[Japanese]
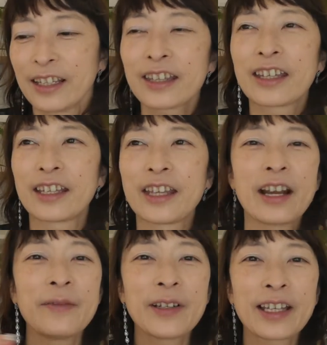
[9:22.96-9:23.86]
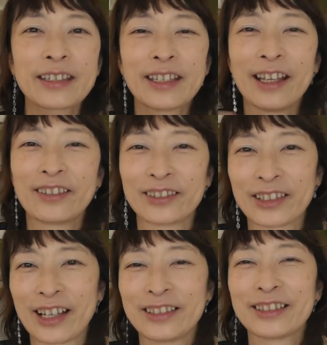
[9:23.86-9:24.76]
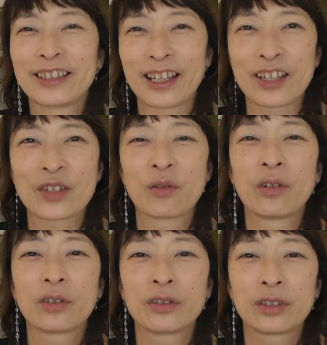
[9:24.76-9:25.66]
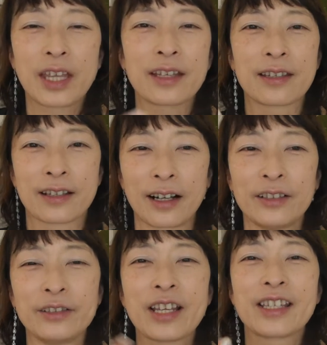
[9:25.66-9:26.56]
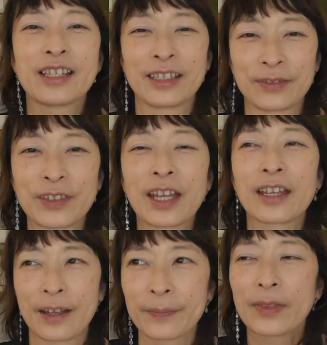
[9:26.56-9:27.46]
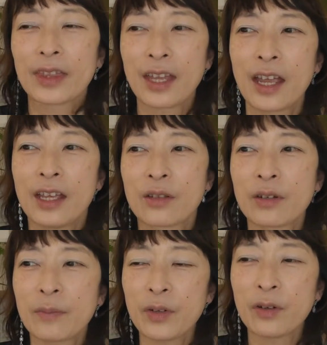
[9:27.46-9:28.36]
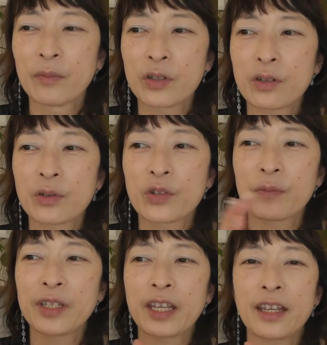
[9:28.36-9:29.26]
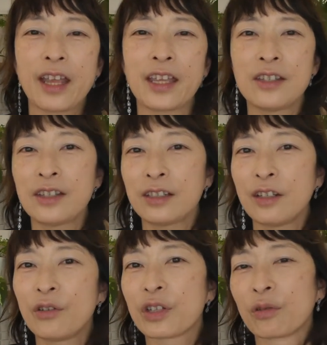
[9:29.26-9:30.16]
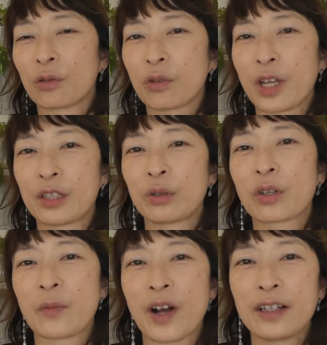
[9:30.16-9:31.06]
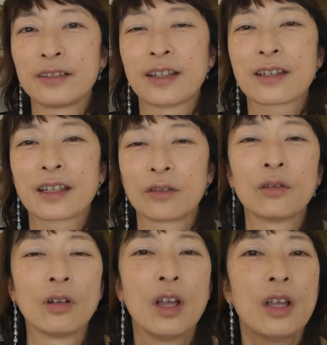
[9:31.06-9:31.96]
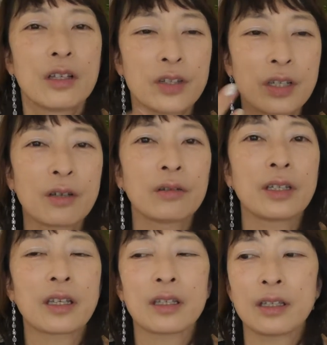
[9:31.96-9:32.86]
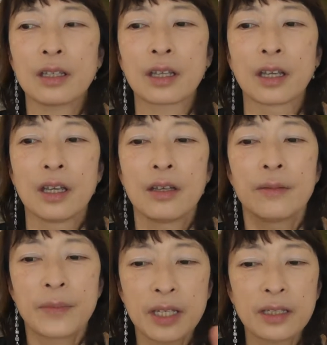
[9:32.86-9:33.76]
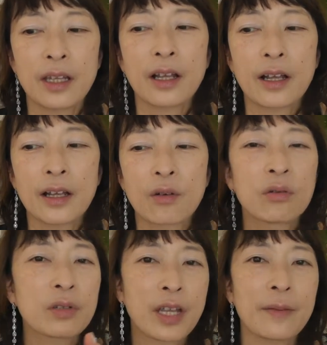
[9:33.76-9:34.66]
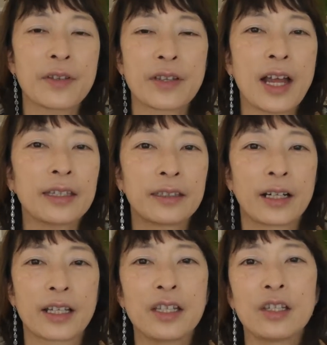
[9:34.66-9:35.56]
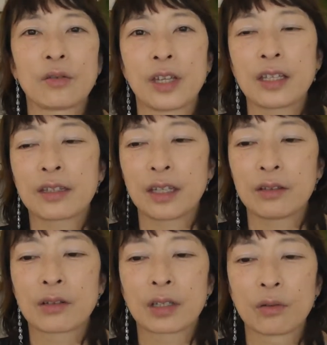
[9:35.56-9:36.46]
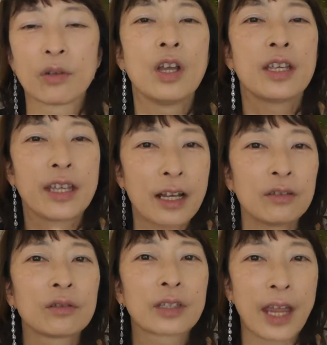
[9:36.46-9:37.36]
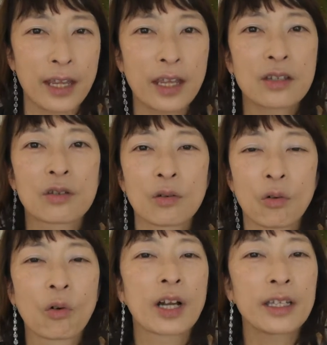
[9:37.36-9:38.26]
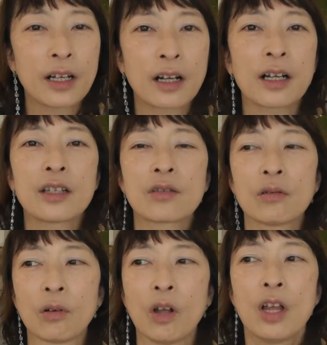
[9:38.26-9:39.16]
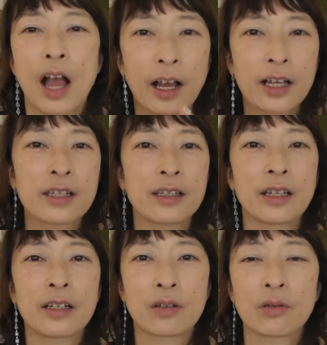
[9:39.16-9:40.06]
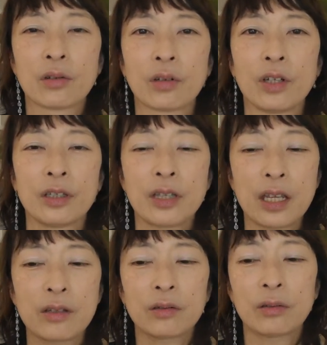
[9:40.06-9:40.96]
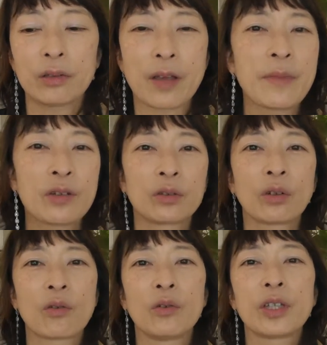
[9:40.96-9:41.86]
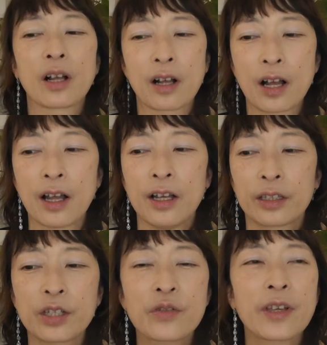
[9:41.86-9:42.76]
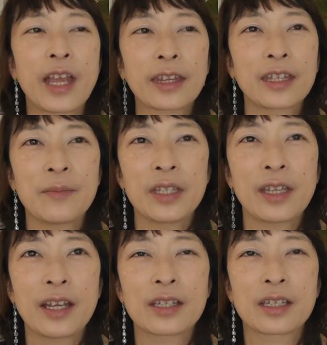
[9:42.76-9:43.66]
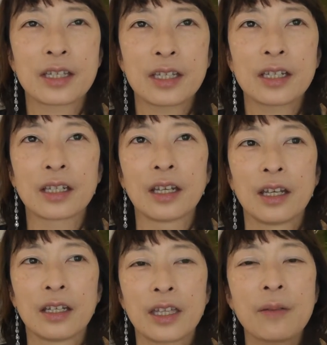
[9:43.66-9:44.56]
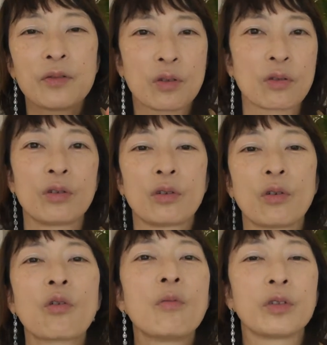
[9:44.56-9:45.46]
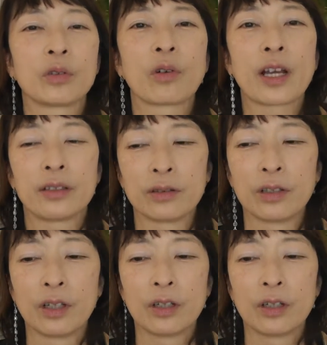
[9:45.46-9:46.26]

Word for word: だって誰もやってないことやるってすごくないですか嬉しいみたいなでそれももちろん趣味的な変人領域のことをやる時もあるんですけど事業的にみんながこのサービスあったらいいよねって言うけどやるの大変そうお金かかりそう赤字になりそうっていうとやめる人が多い中私はやってみたいし多分それを喜ぶ人がいる